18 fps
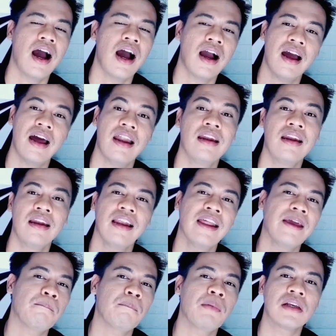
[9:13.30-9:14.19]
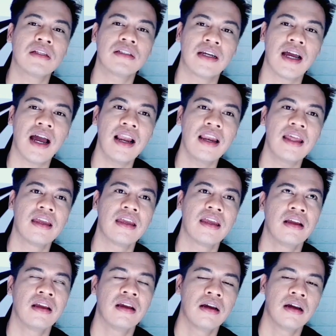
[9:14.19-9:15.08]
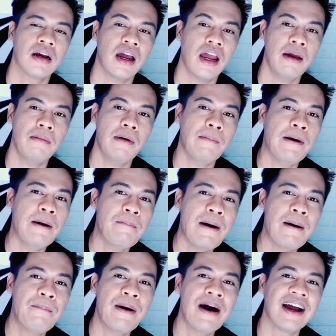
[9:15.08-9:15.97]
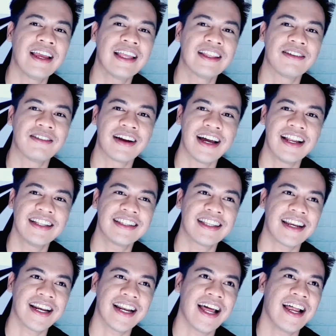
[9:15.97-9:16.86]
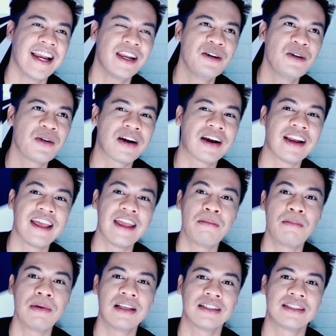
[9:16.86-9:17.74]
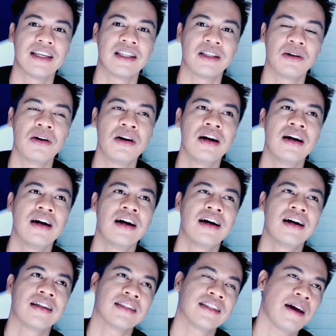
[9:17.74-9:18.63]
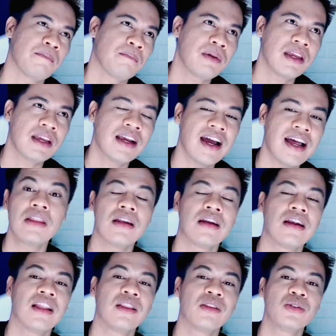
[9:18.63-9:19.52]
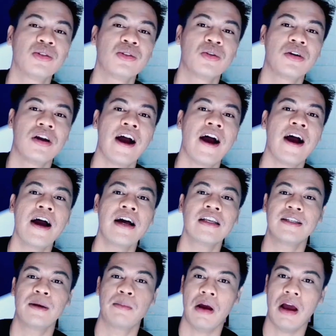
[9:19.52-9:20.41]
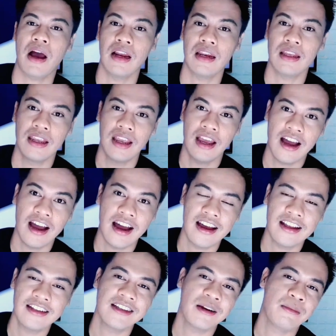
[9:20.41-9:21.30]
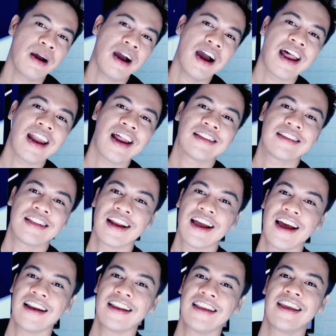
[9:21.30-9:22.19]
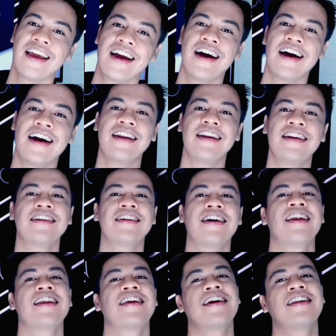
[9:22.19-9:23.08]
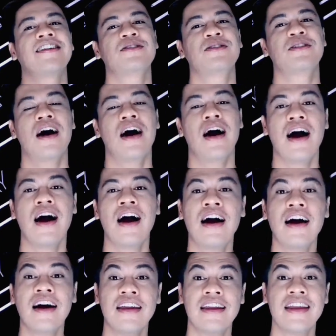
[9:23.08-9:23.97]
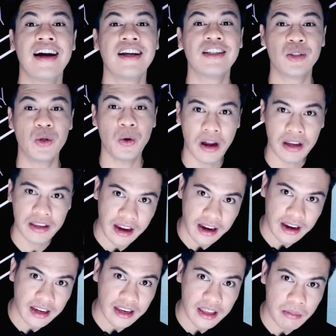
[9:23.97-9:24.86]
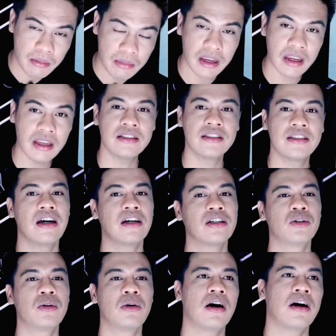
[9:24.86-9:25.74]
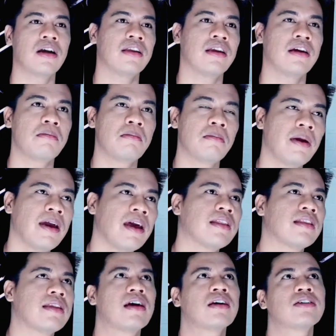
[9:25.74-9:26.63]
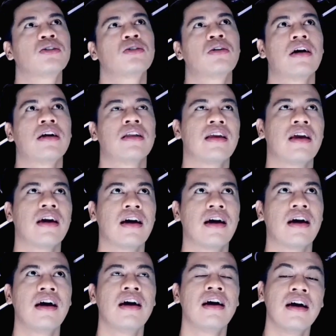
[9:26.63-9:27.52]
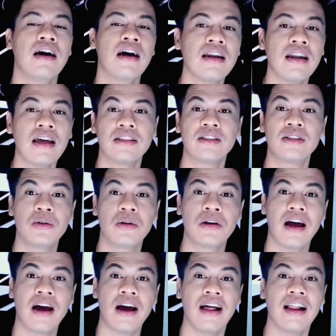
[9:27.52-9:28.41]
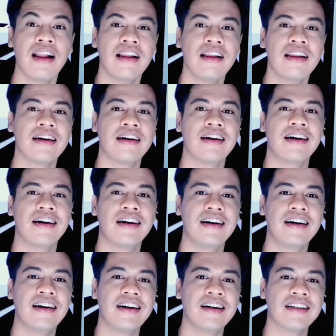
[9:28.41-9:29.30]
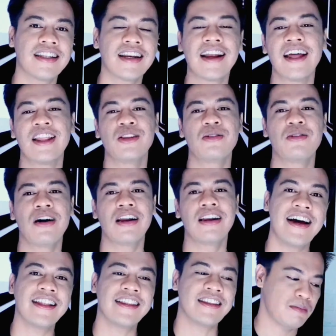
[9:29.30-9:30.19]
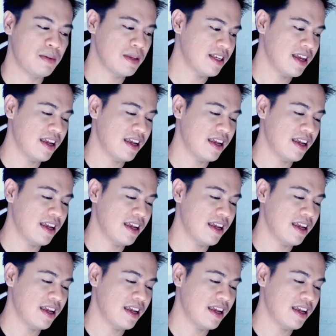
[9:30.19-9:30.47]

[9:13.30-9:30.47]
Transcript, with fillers: akan lepek sekali gitu. Kayak bapak-bapak gitu kan, terlalu klimis gitu tapi kan tergantung juga sama kalian, sama karakter kalian. Kalian juga yang sukanya klimis, yang sukanya matte, yang sukanya natural, uh, tergantung kalian. Tapi